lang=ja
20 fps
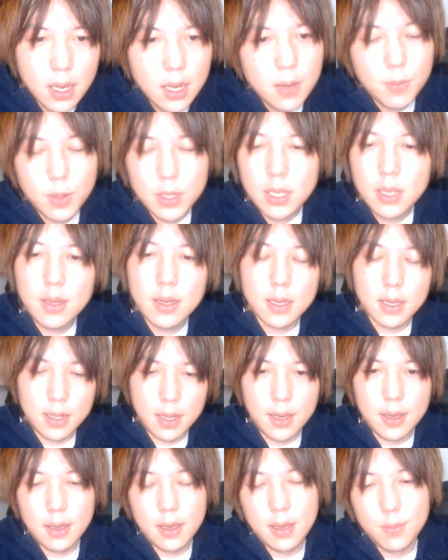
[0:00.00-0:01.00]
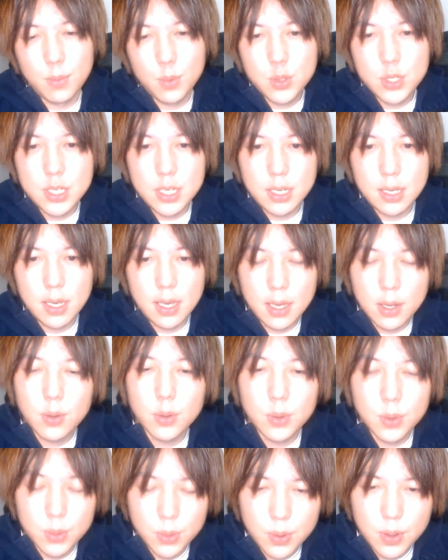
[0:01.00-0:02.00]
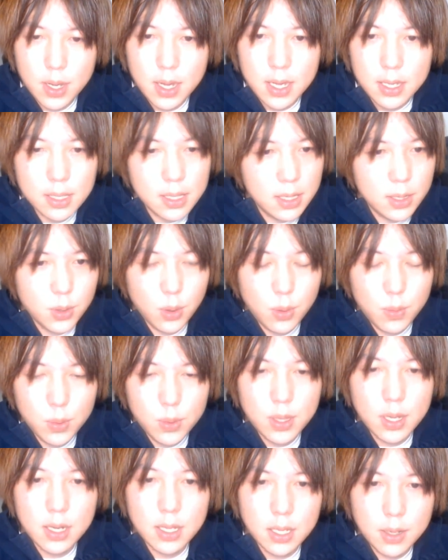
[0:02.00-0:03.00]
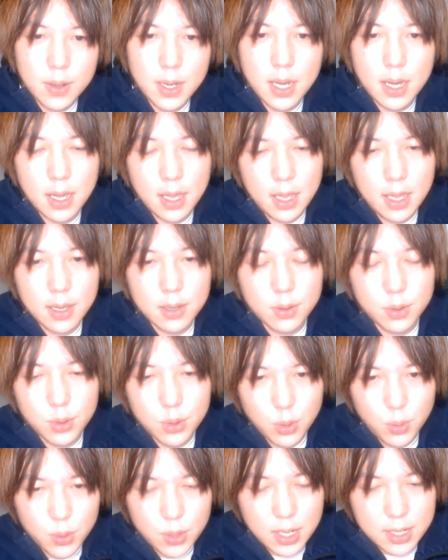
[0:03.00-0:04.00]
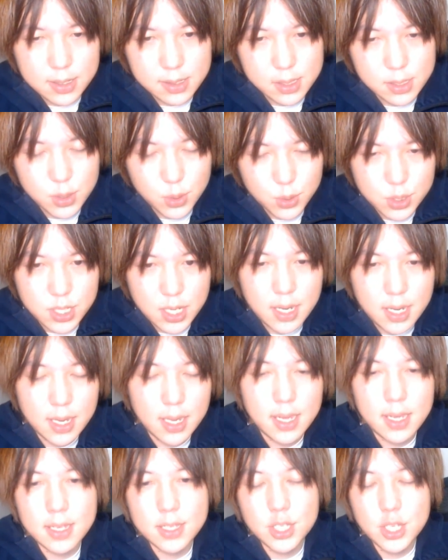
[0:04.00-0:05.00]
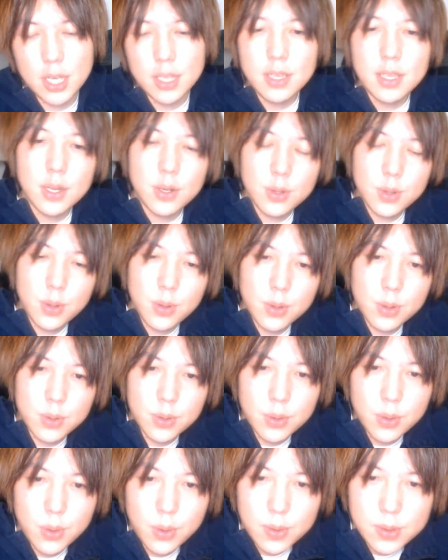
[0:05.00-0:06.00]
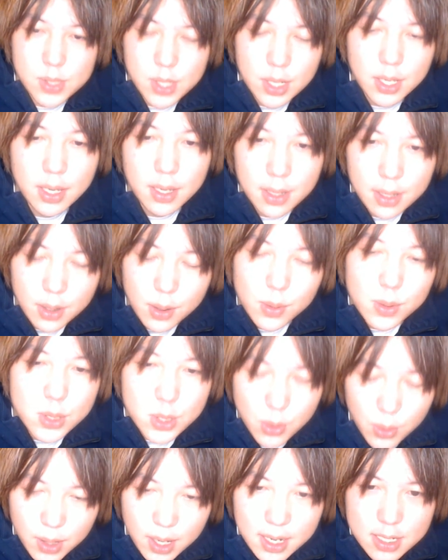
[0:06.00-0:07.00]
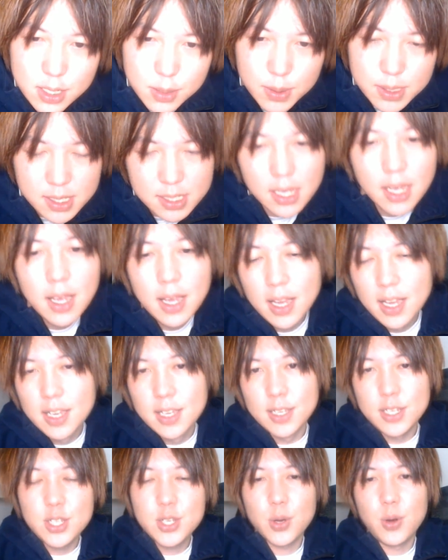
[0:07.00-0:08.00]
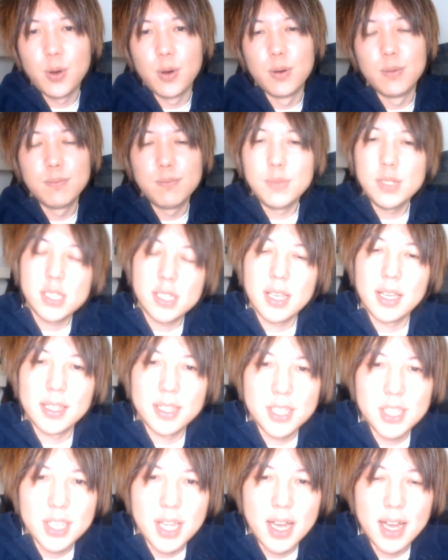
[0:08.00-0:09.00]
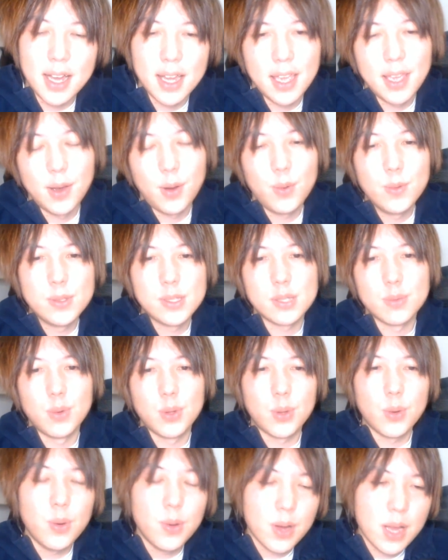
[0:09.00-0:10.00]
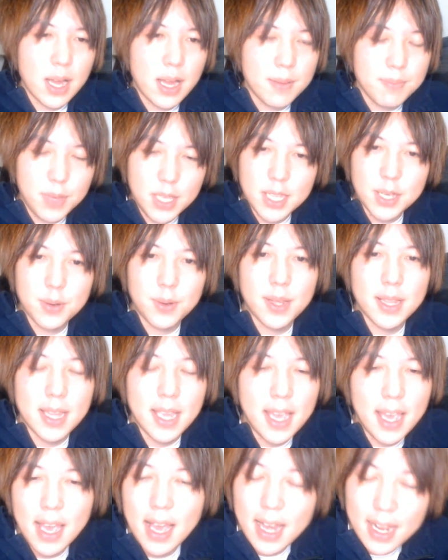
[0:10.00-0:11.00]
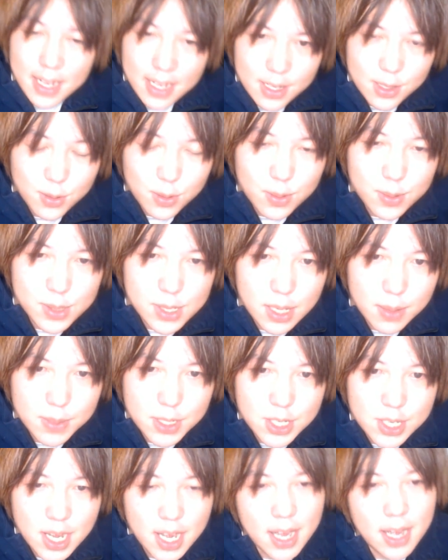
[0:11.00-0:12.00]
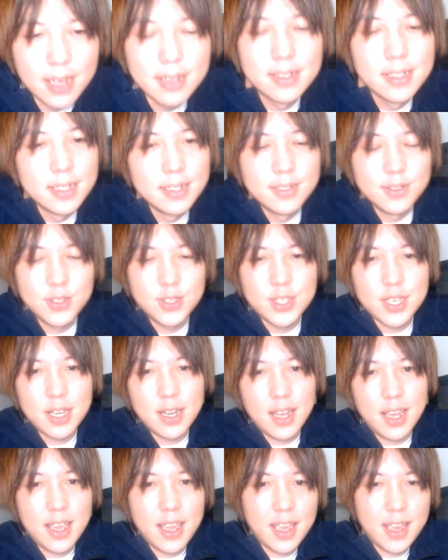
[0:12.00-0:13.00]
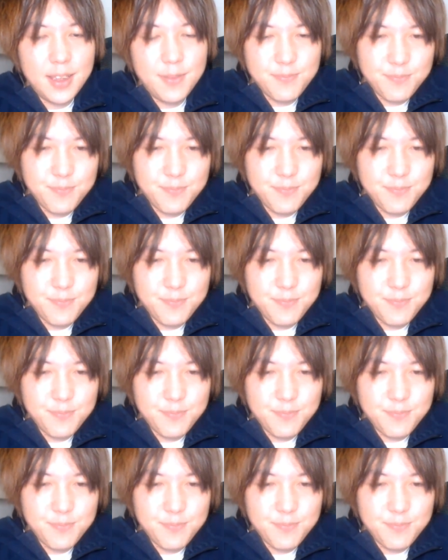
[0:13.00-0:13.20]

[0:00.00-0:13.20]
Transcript: まあ、てなわけで、えもし、えこの動画いいと思った方は、えグッドボタン、そして、えチャンネル登録の方ぜひよろしくお願いします。以上、水ずにゃんでした。え本日も動画見てくれてありがとうございました。じゃあねー。